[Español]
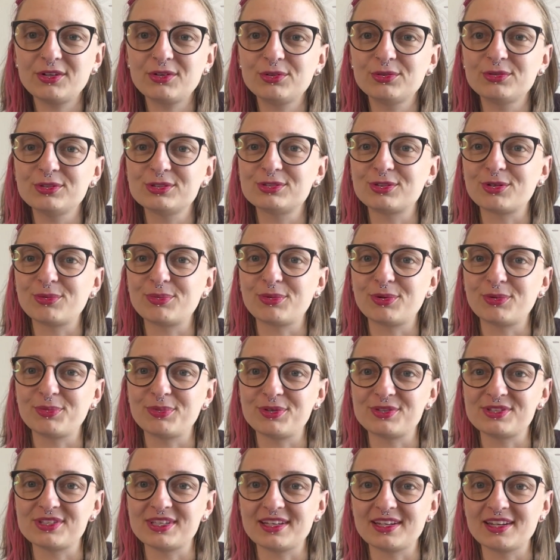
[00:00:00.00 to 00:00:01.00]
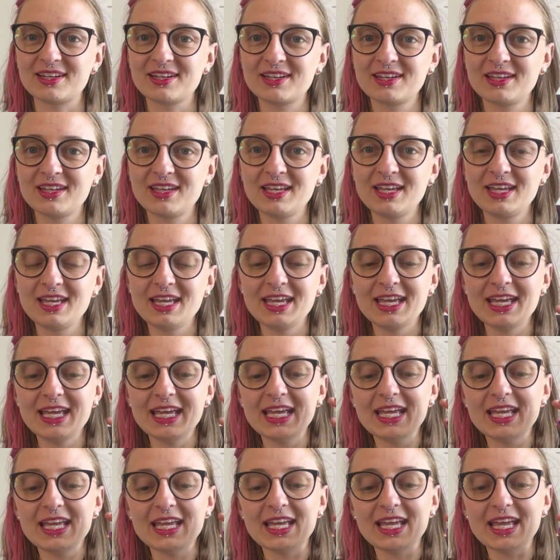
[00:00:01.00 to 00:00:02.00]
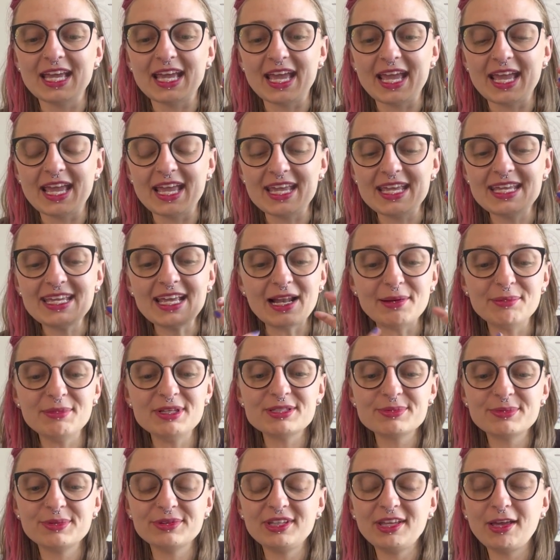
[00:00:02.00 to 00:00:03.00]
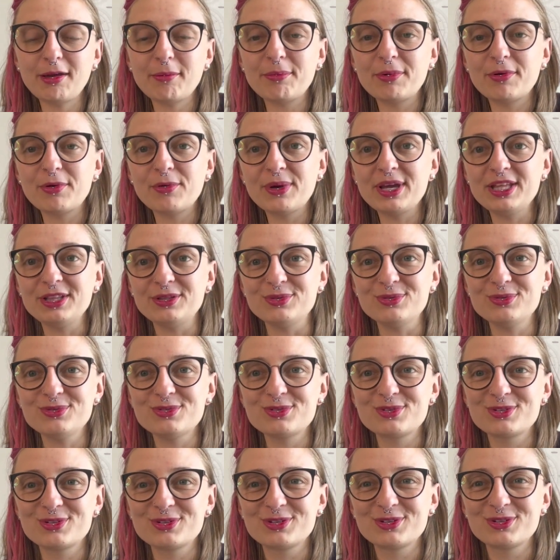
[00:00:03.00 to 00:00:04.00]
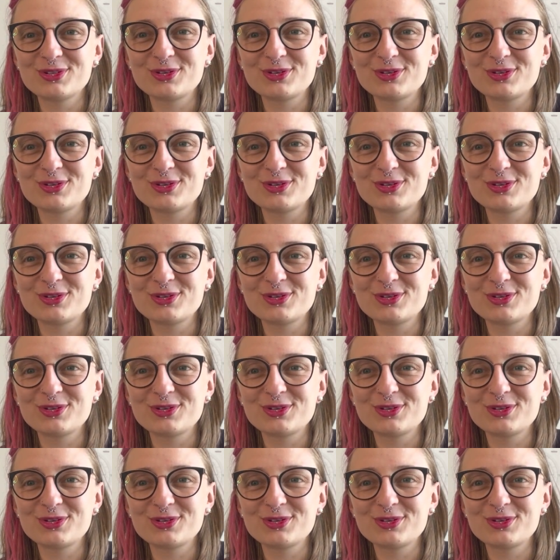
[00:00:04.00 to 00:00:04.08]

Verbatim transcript: con nuestro propio ser. Y al mismo tiempo Venus,